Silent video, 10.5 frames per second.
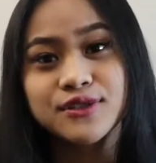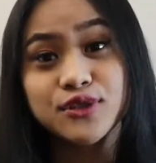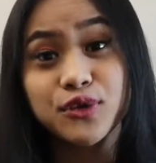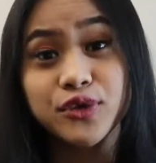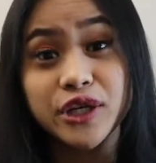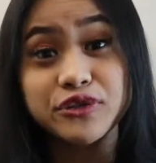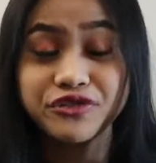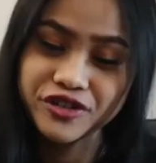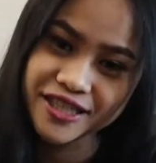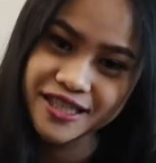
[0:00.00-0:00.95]
So without
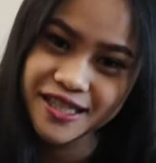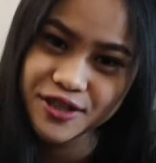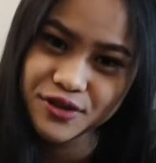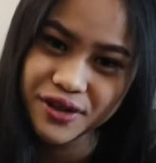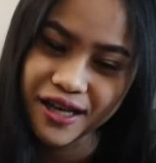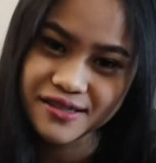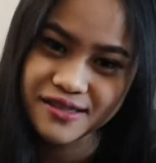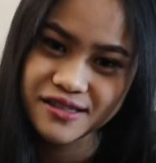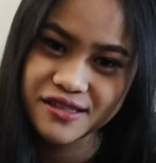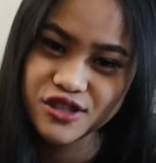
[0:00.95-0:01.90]
further ado,
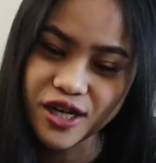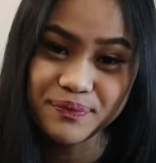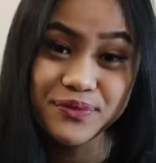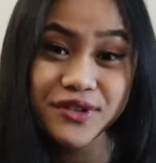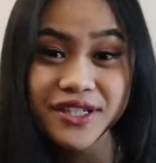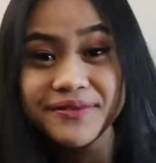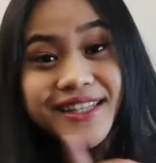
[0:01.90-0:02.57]
let's jump to the